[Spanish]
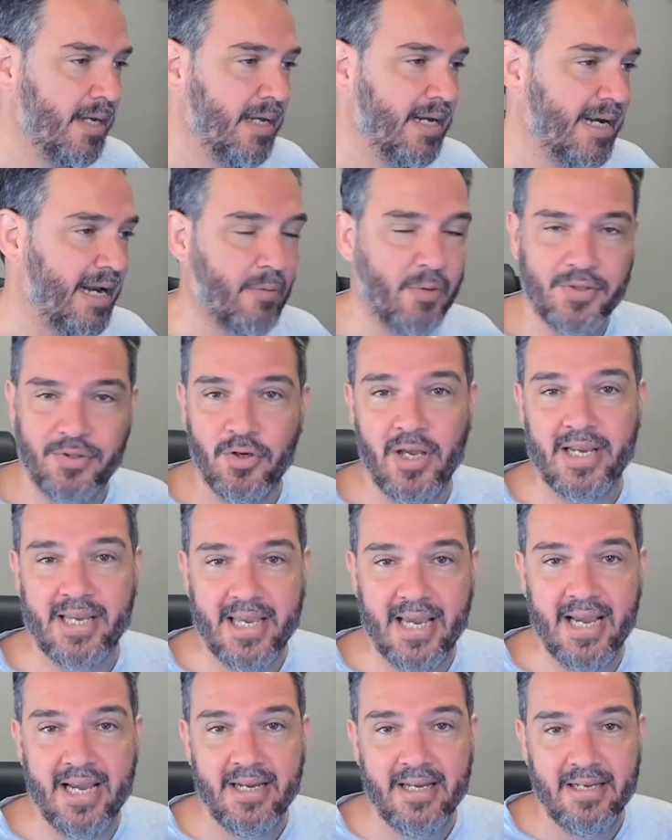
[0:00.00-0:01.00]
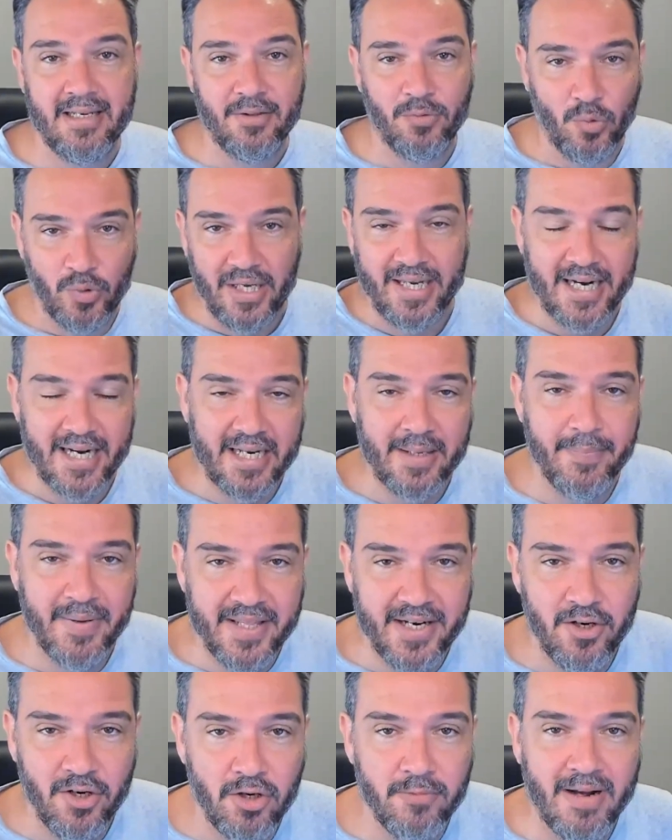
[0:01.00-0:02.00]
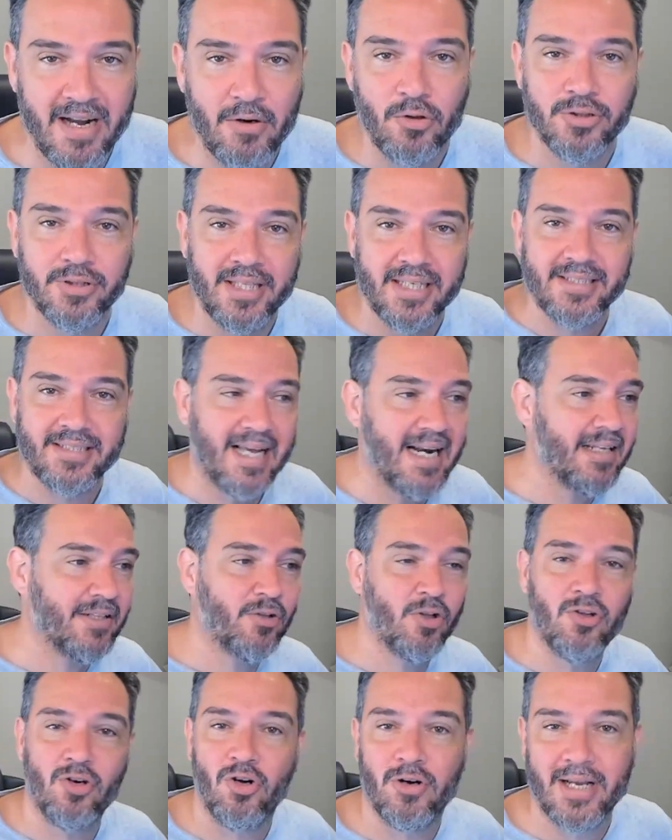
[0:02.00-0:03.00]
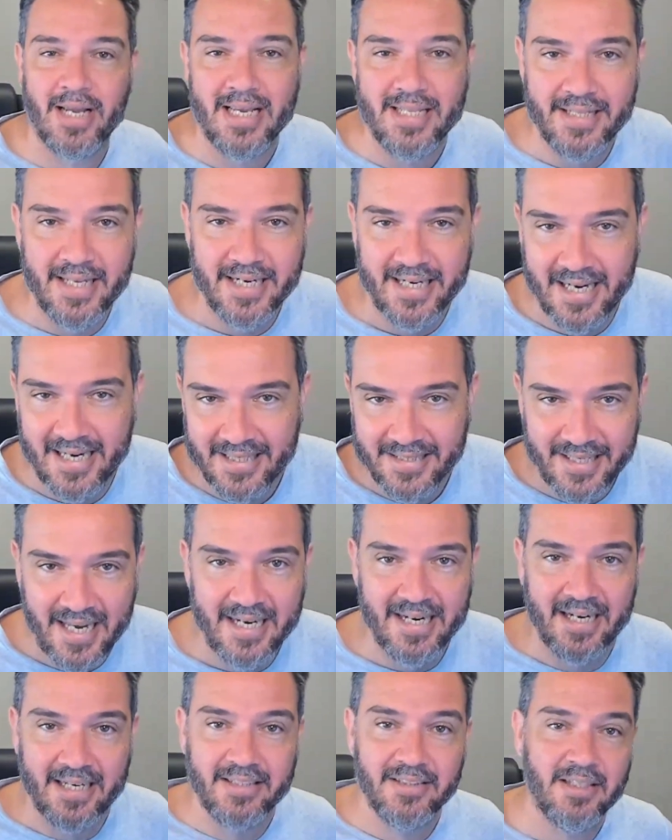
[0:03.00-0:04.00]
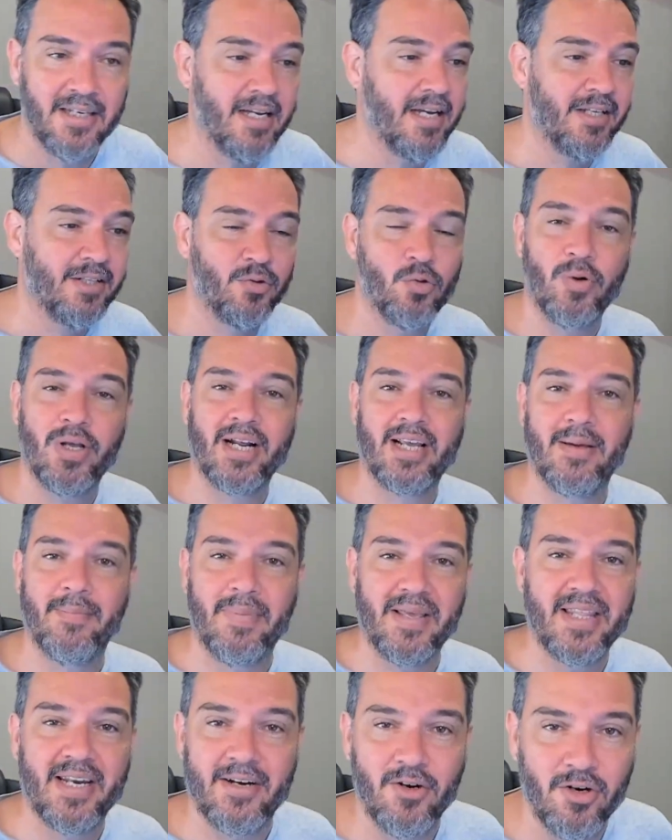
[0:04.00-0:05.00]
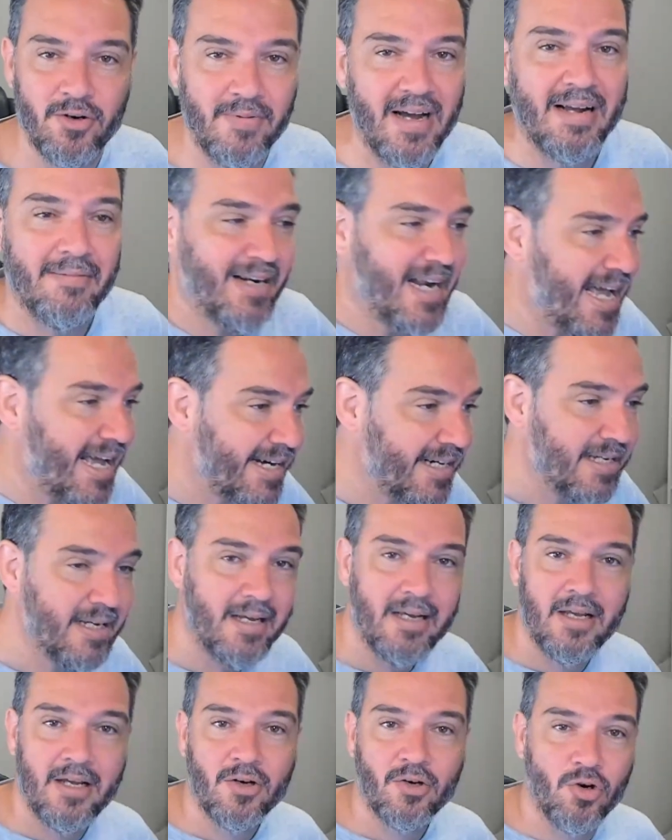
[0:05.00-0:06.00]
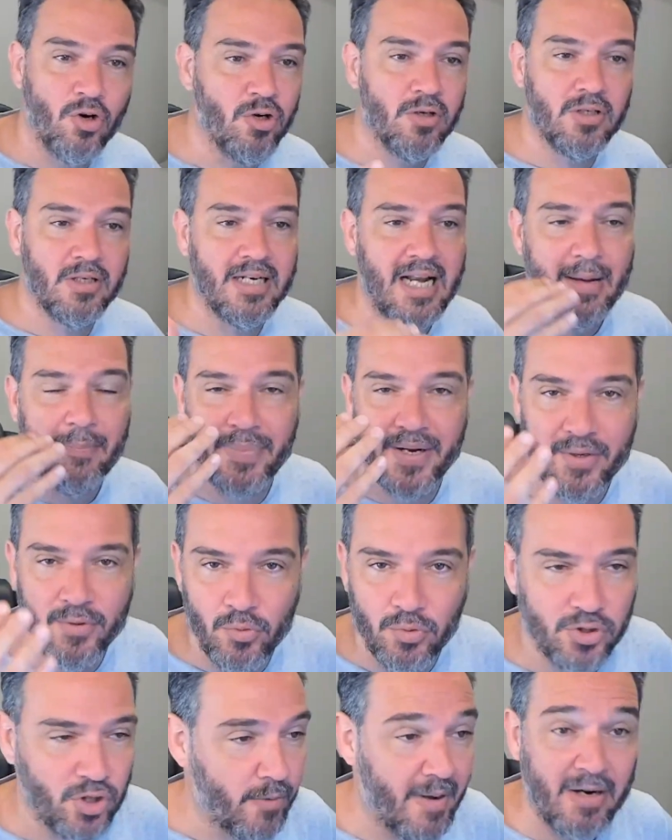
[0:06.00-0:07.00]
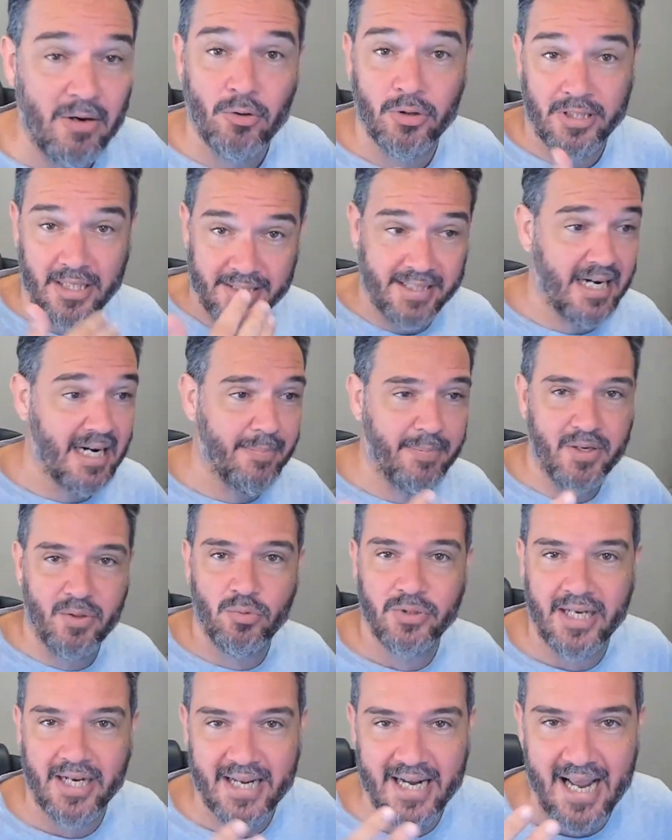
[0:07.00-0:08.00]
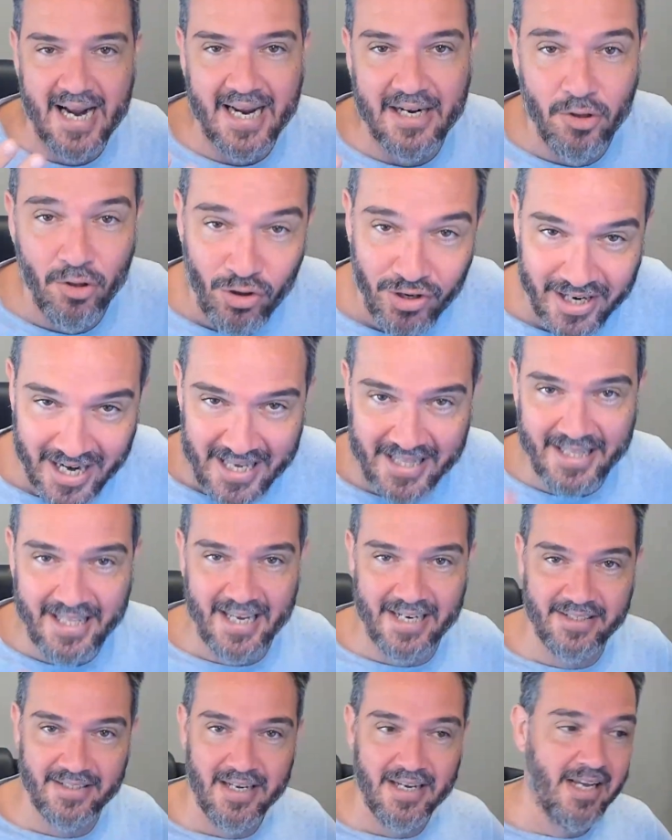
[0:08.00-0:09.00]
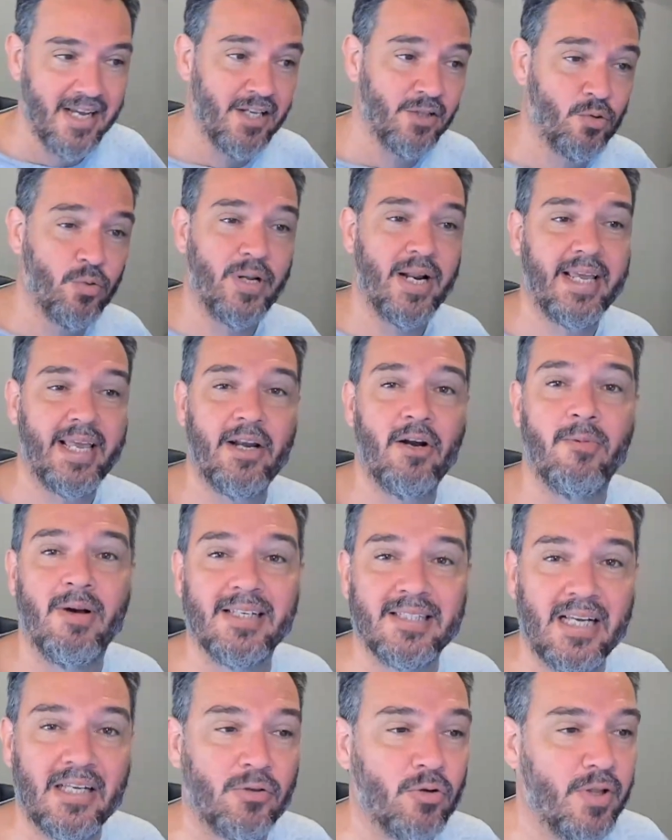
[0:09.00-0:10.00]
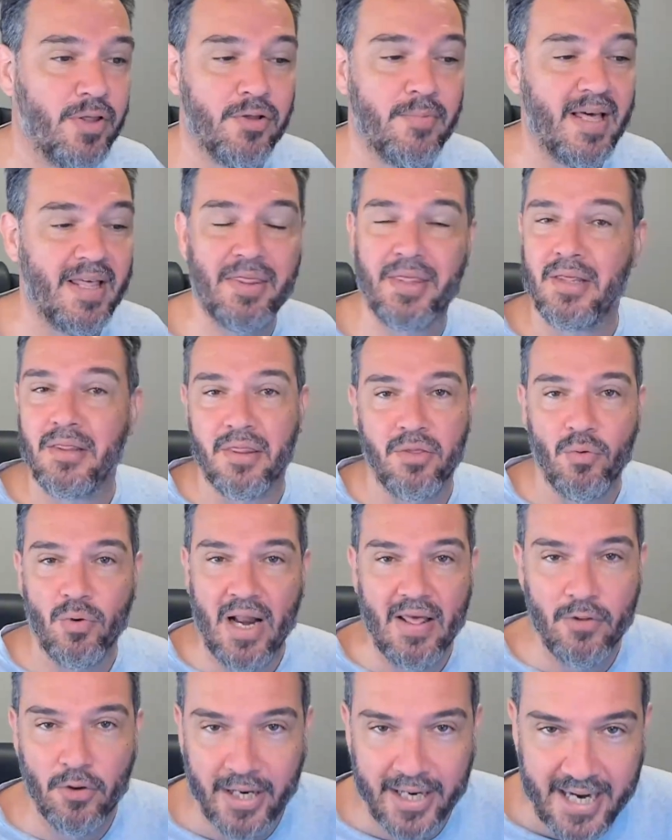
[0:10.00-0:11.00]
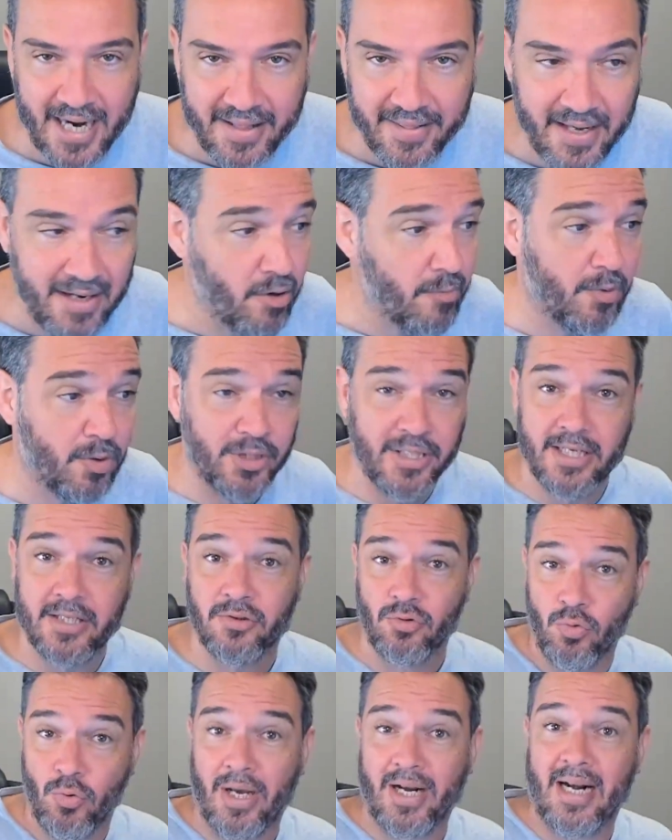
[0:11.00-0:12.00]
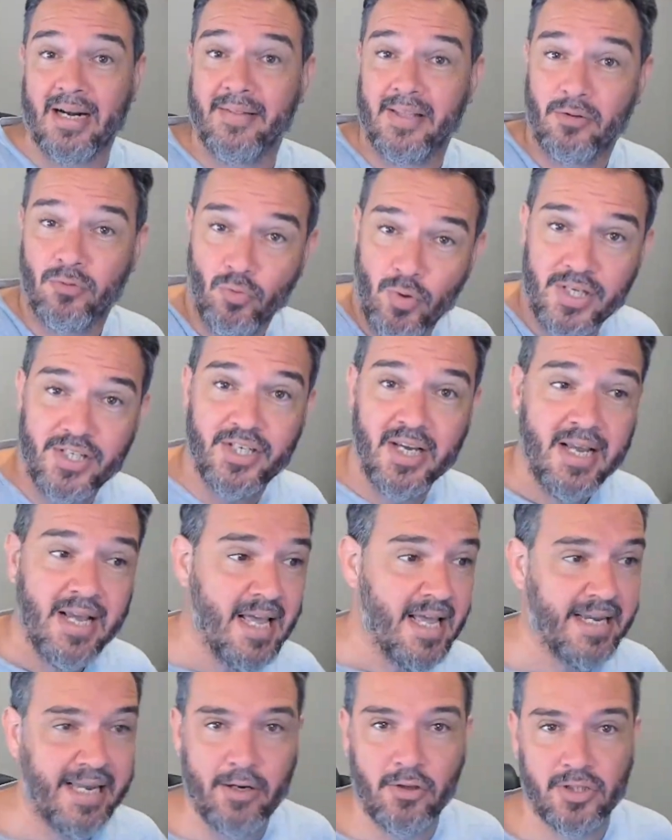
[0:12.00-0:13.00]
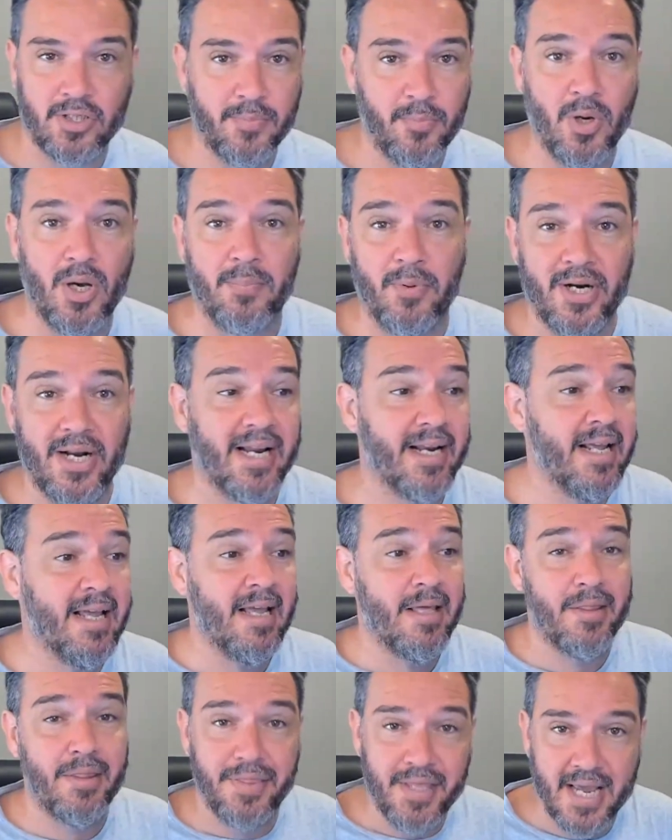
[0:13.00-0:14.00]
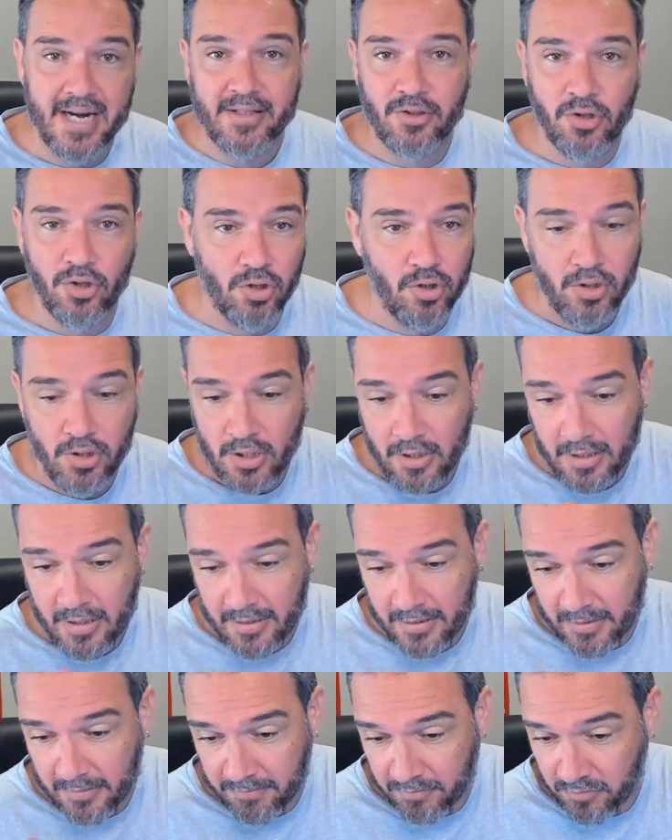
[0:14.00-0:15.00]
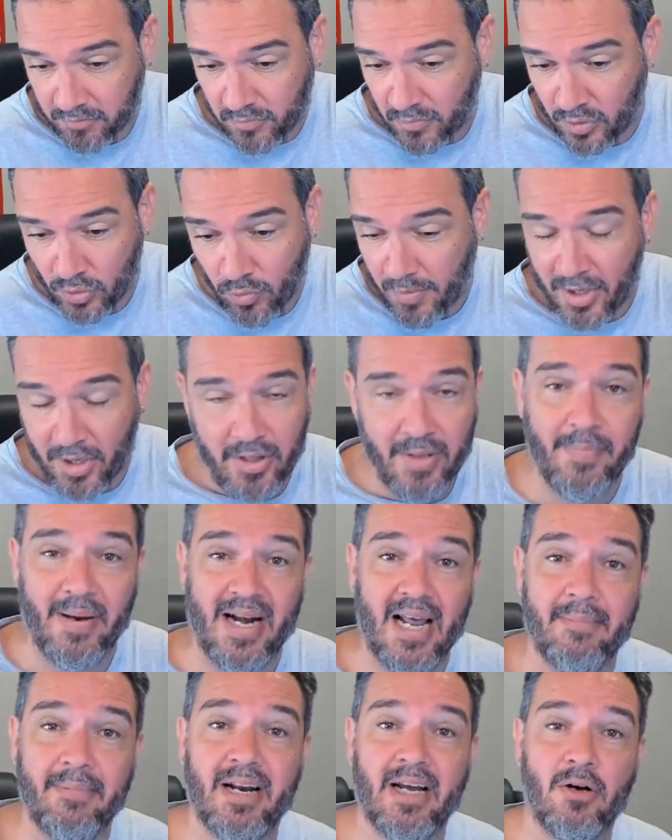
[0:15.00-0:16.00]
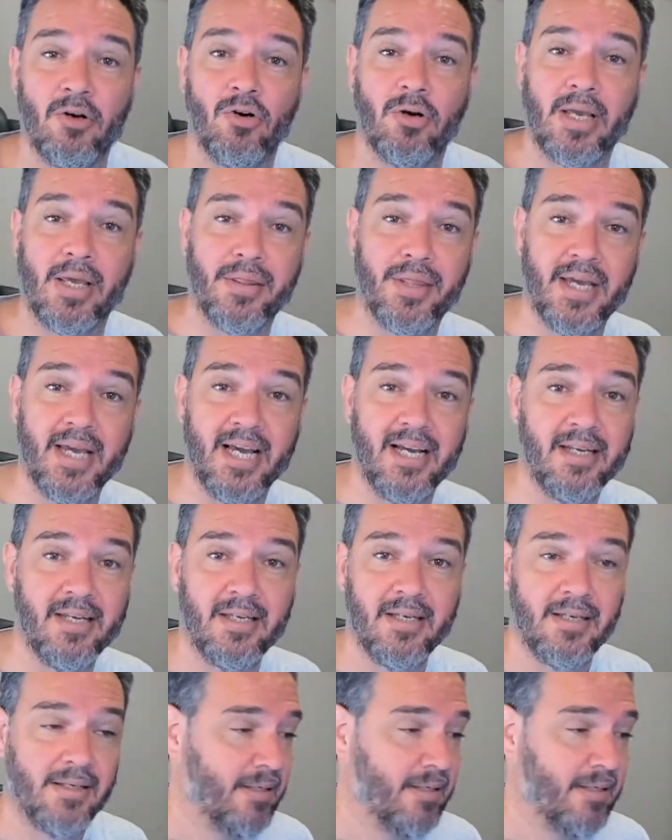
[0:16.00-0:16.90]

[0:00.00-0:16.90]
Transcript: La cuestión es que, ¿tú te crees que Pedrerol va a contestar a todos los haters que le salgan? ¿Tú crees que Pedrerol va a hablar con las preguntas, va a contestar las preguntas que le hagan los haters? ¿Tú crees que no va a estar todo eso más censurado que nada como tienen su canal de Twitch? Que no se puede poner cierto mm, número de palabras o lo que sea.